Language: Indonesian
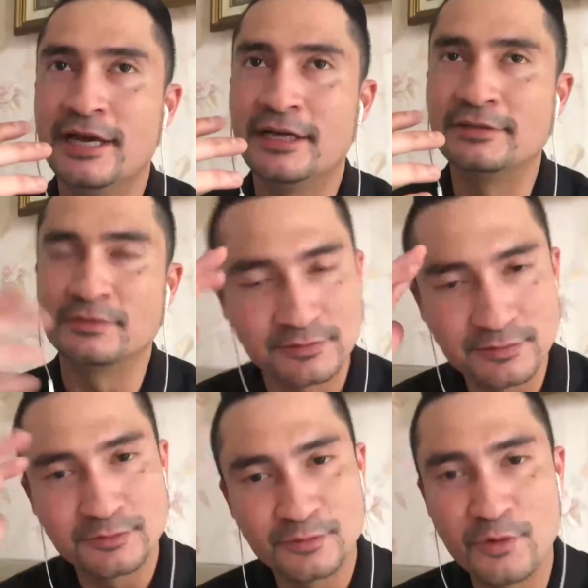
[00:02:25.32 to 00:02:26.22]
Dan
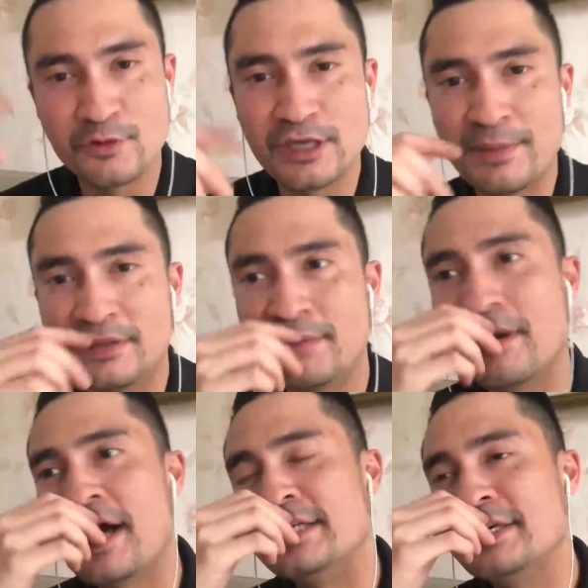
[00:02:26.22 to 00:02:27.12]
gue ngucapin
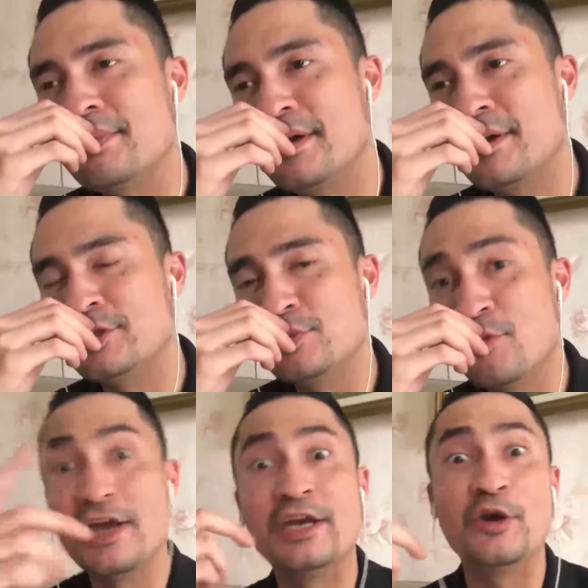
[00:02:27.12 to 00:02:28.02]
terima kasih kepada lo
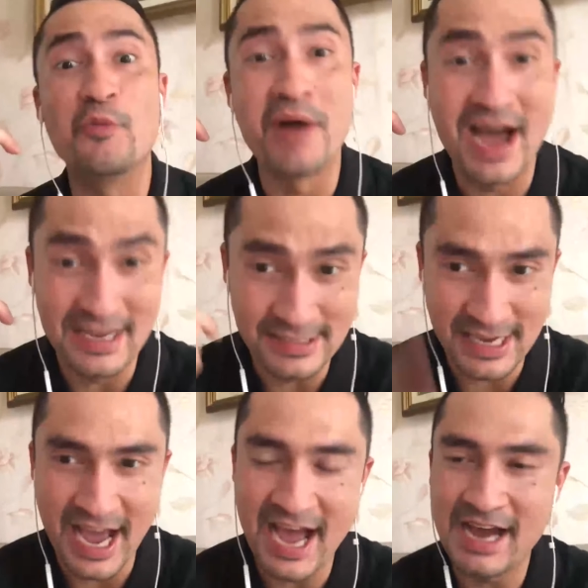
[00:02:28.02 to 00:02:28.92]
semua yang di rumah
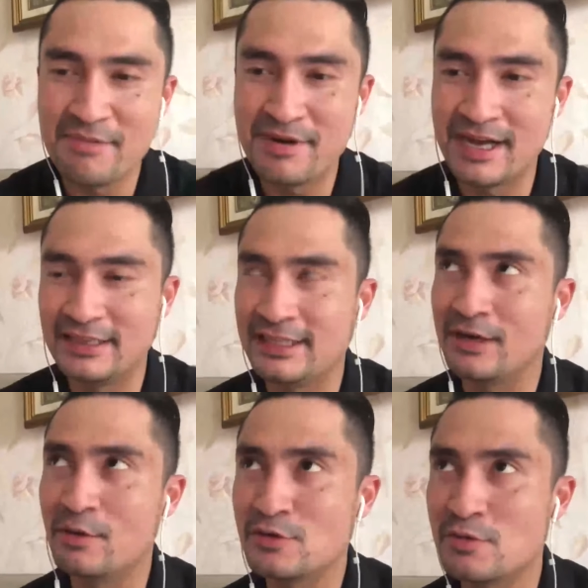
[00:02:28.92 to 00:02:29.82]
aja.
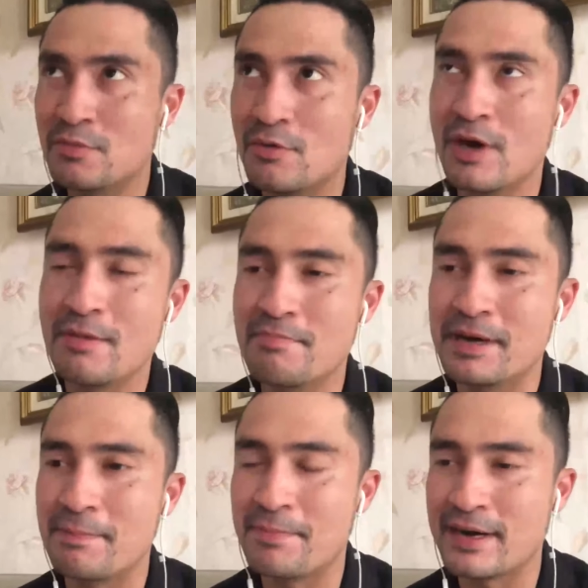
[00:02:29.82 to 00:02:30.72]
Berarti lo semua
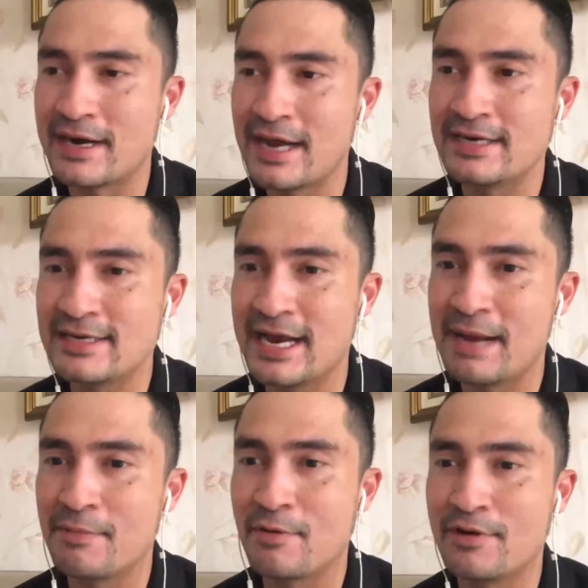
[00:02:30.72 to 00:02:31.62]
berperan
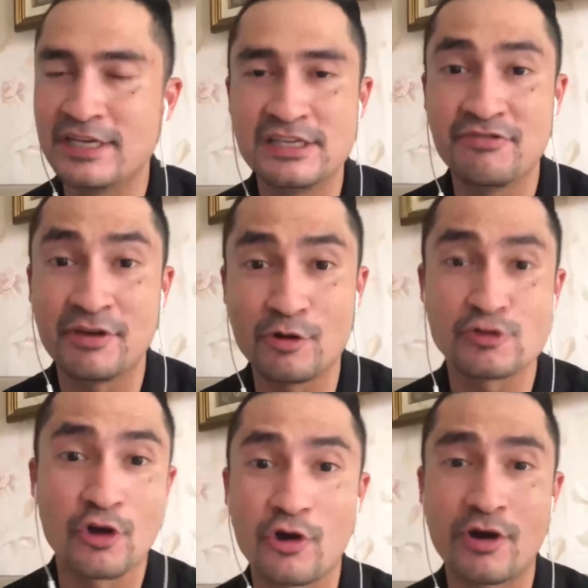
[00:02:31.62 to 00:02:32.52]
dalam kondisi
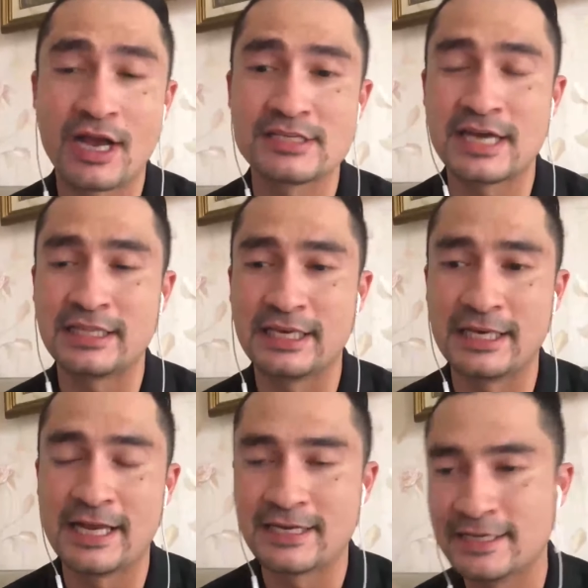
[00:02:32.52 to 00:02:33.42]
virus corona saat
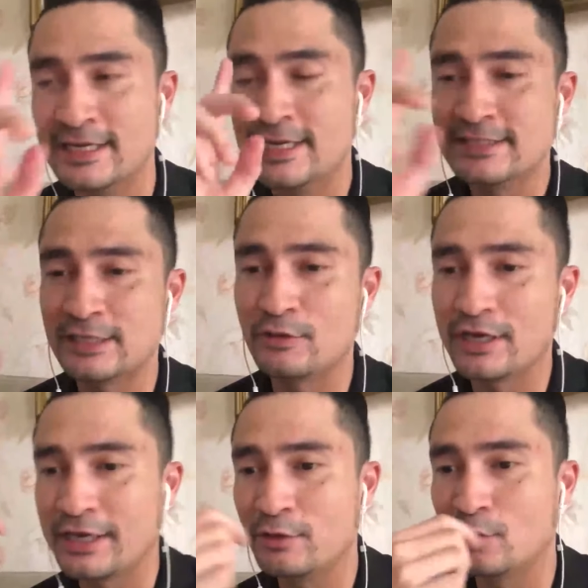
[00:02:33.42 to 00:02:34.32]
ini. Dan satu
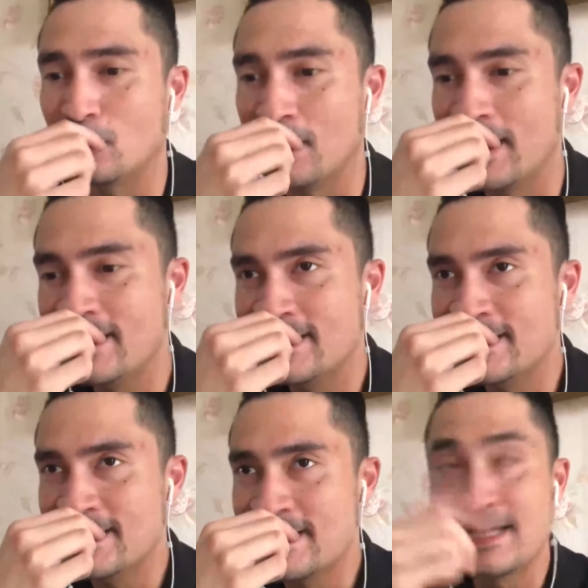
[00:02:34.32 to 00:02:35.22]
lagi untuk gue,
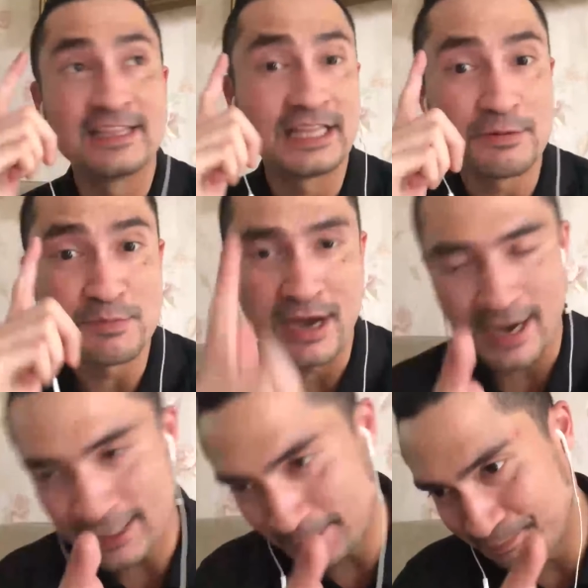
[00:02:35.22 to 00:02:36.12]
tetap
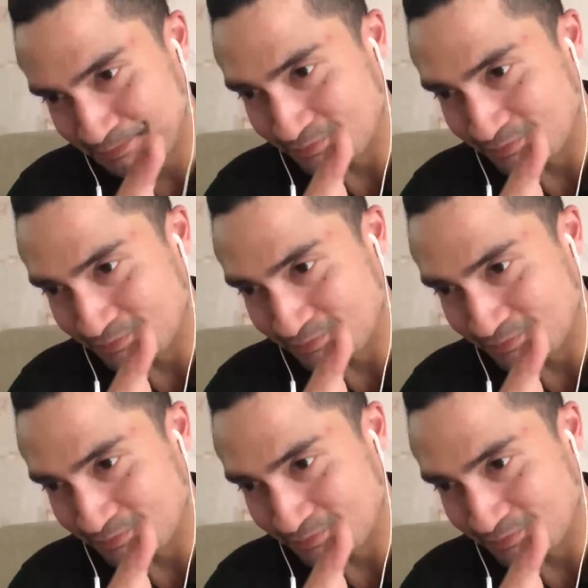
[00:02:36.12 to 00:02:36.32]
semangat.